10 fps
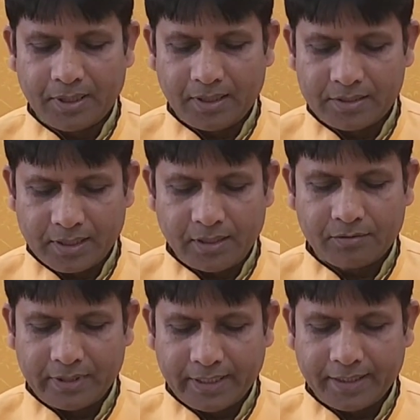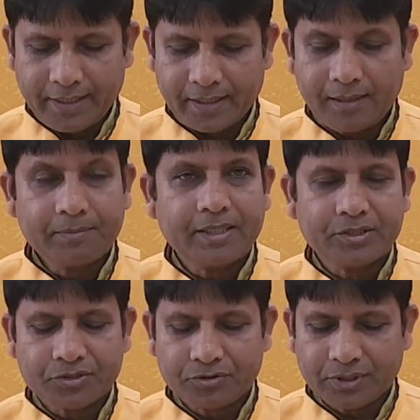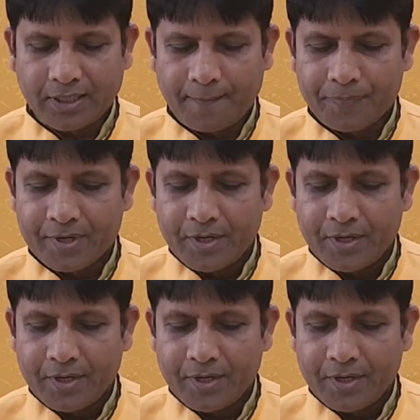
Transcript: चैनल को देख रहे हैं गर्ल ट्रेनिंग इंस्टीट्यूट का